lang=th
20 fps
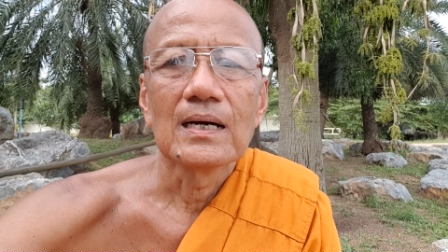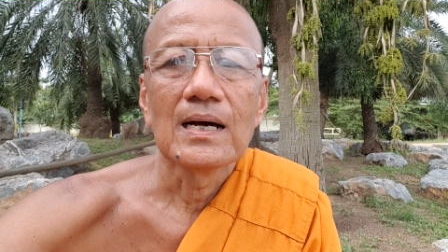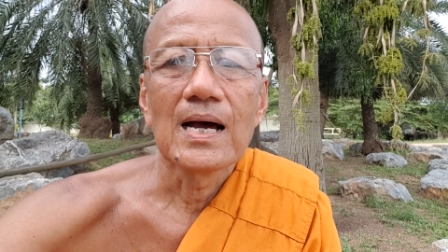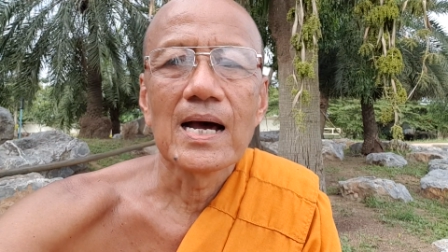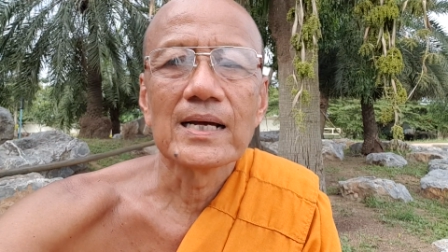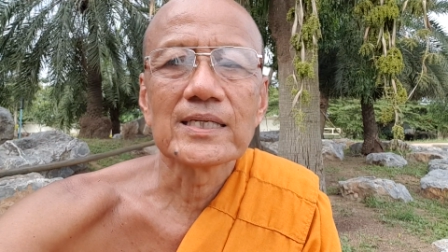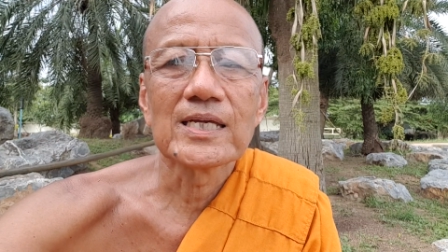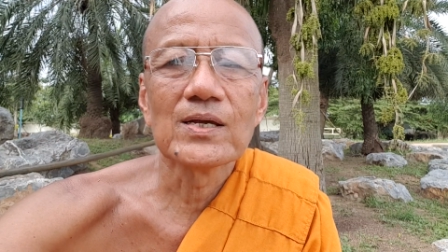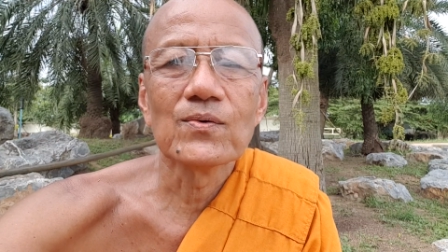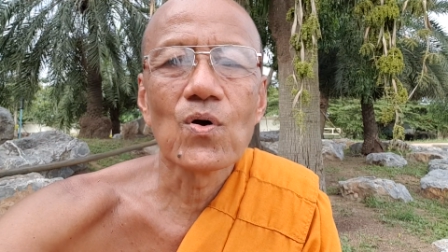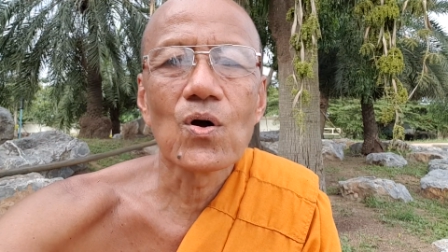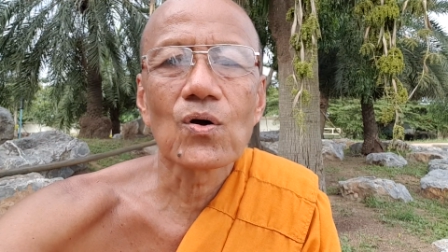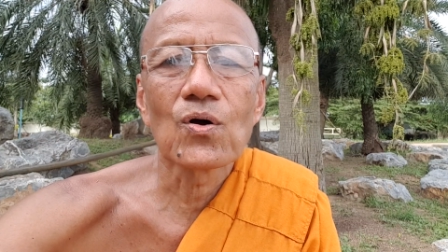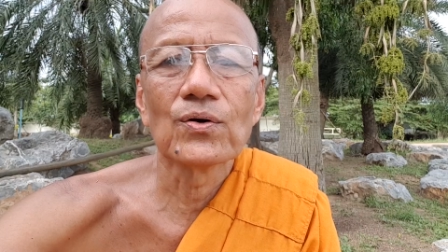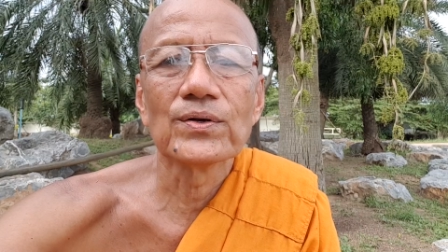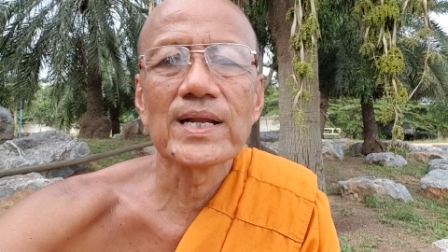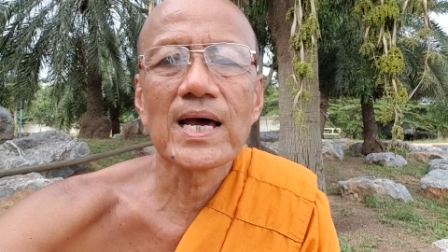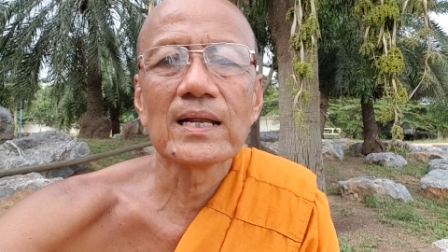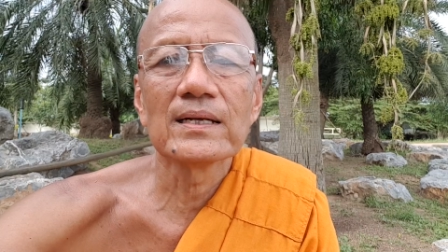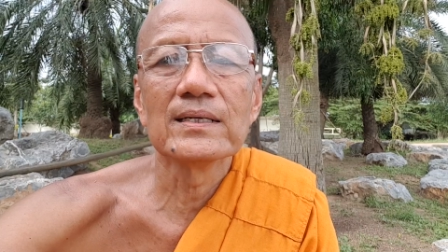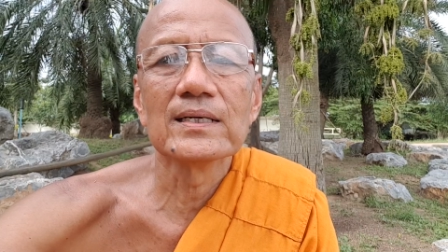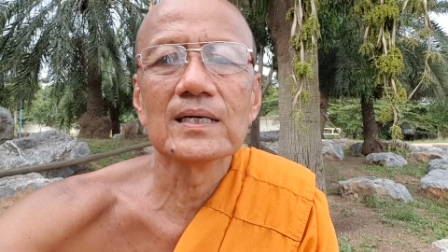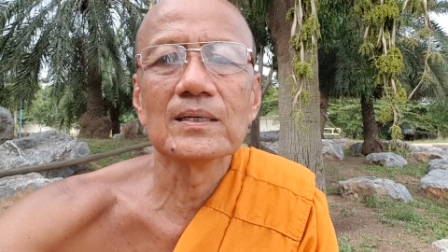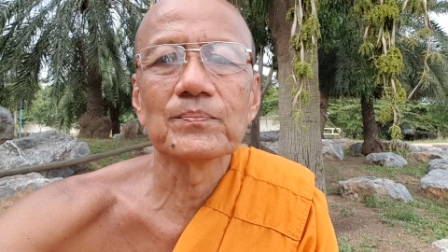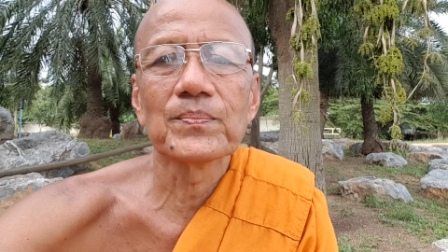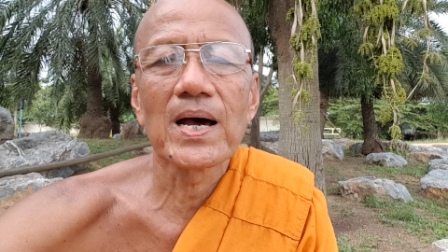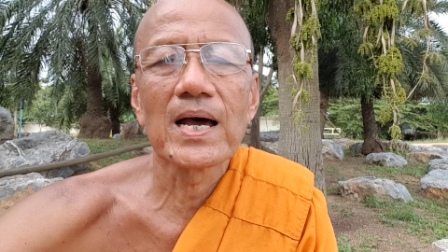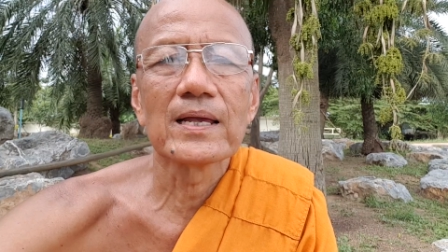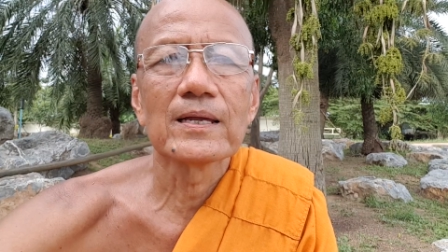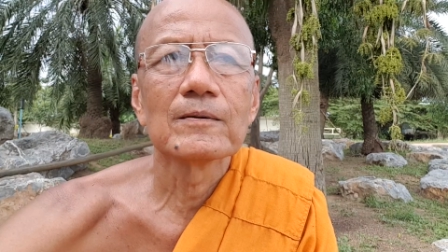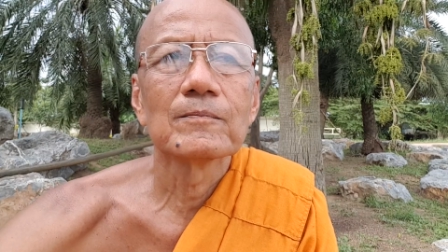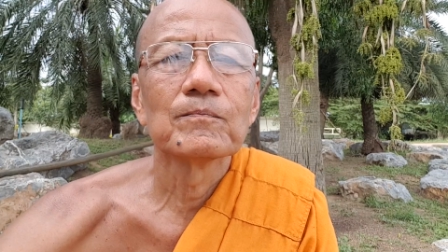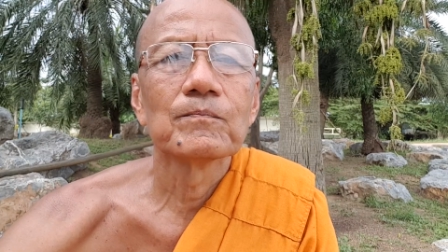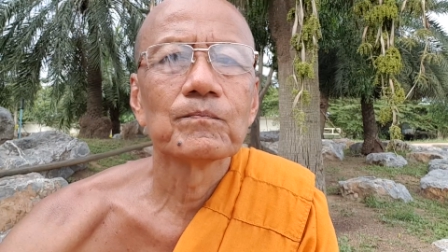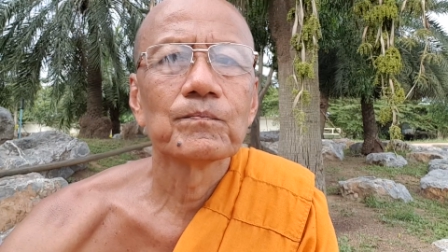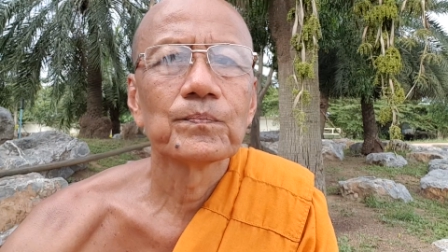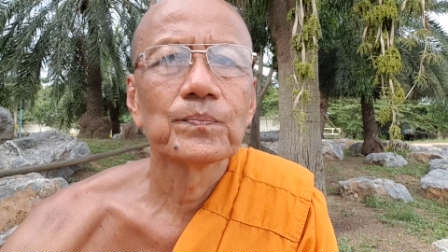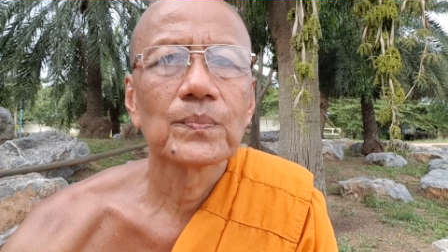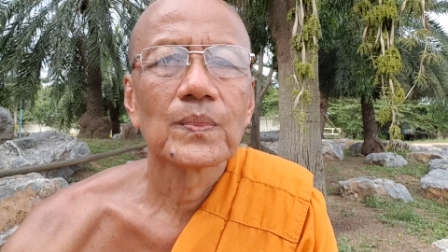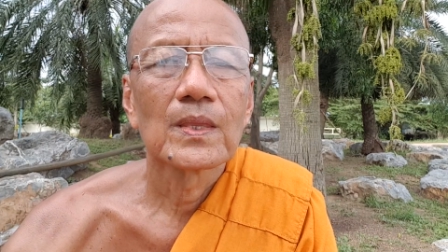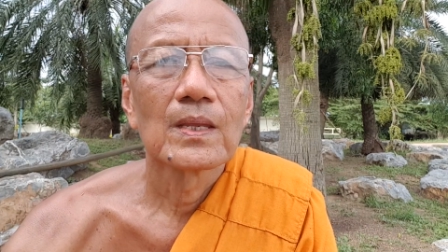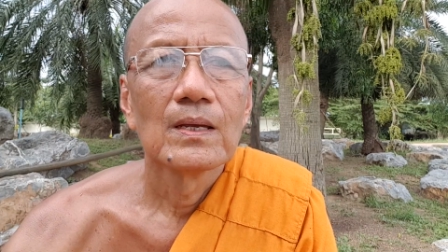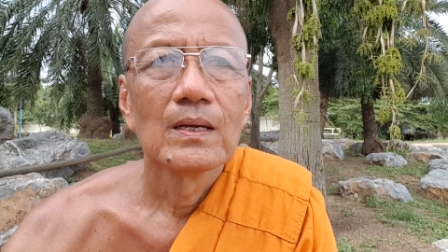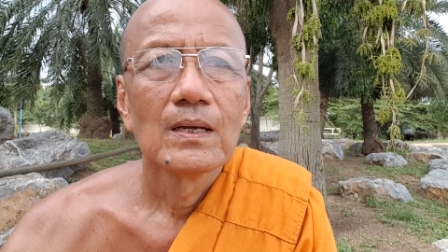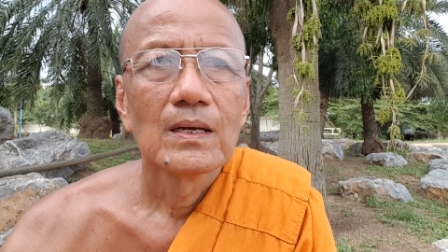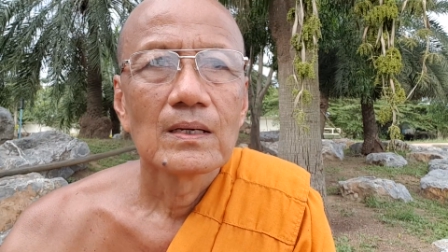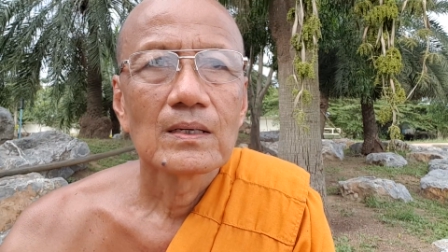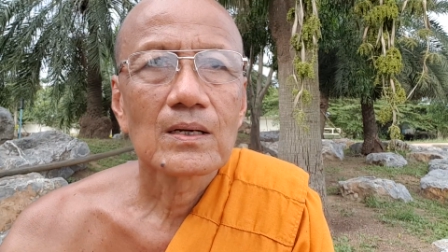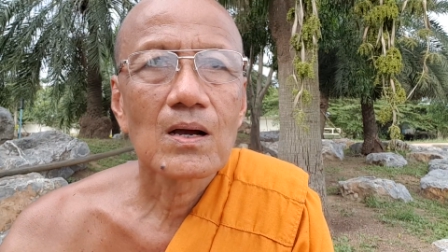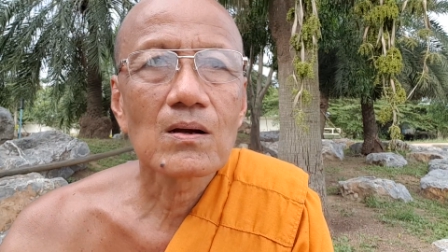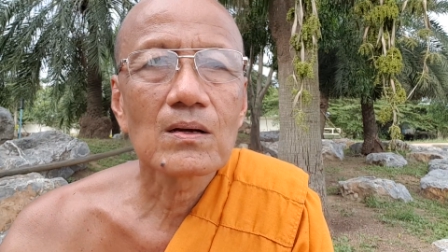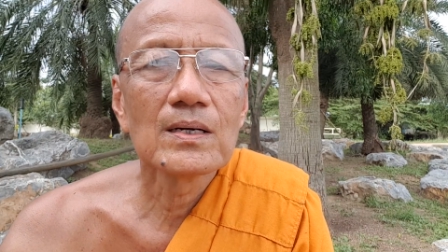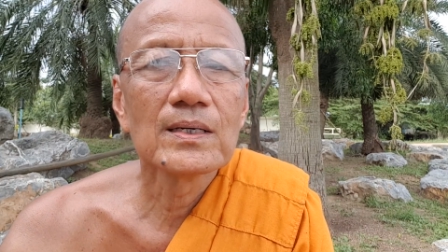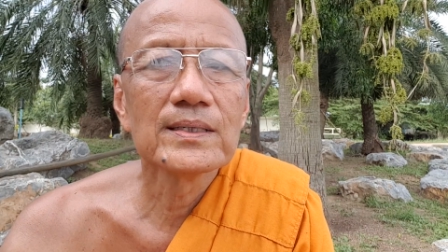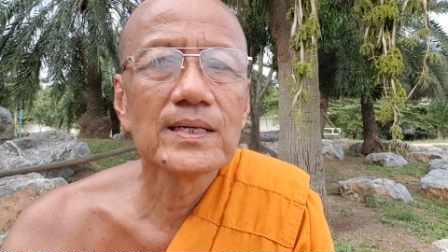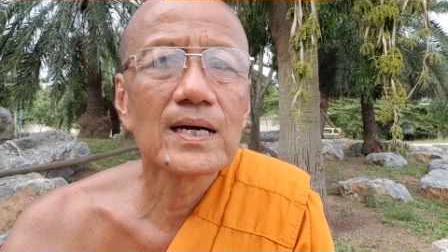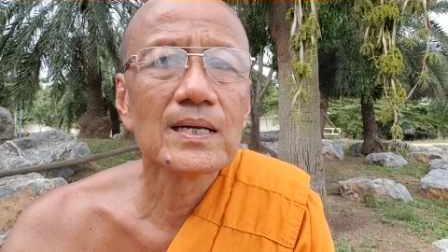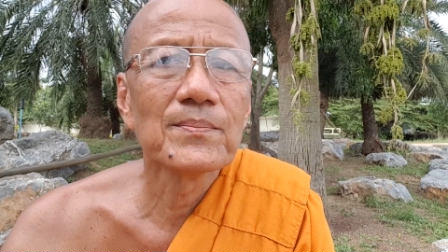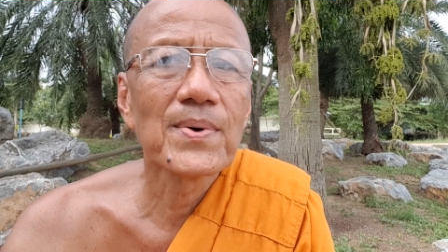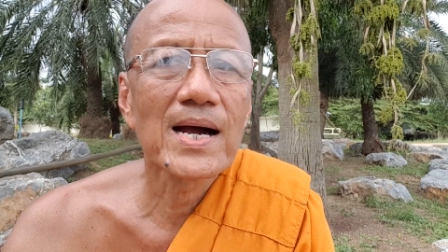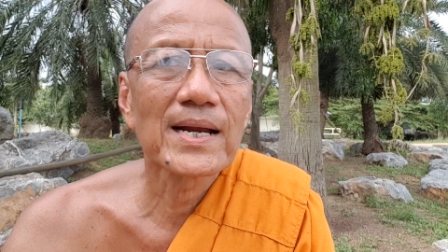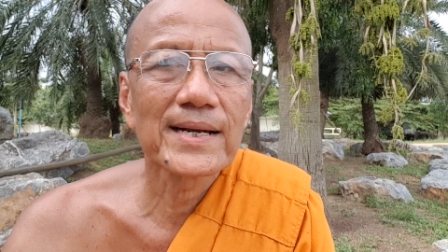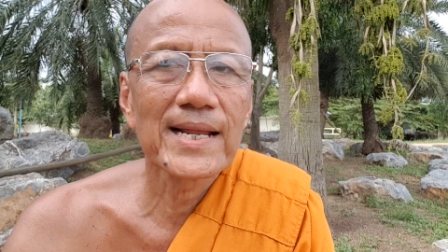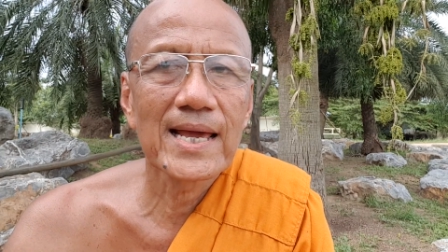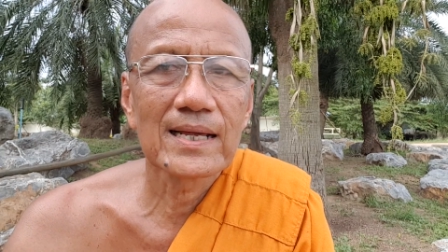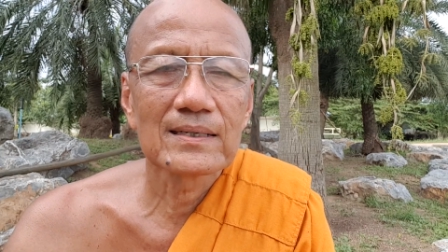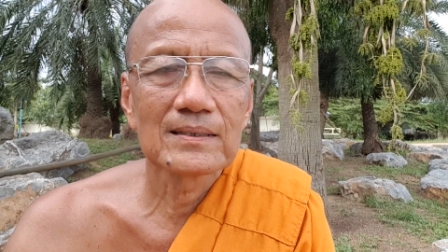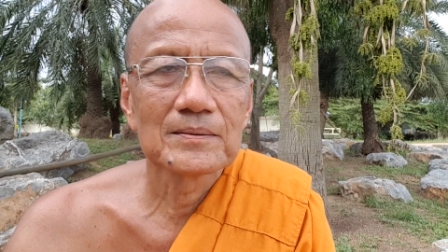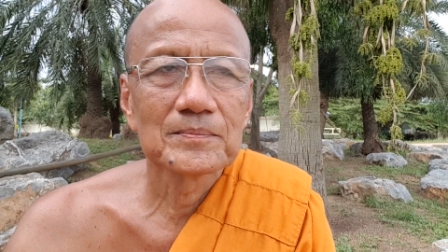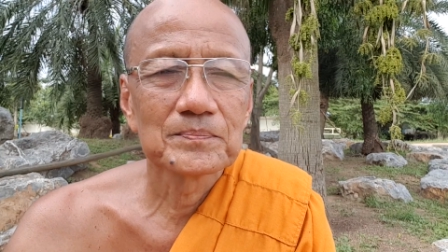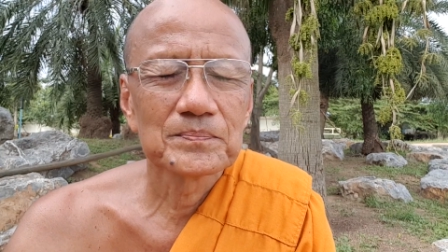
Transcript: อาชีวกคนนั้นเดินไป ก็คือเดินบางแดด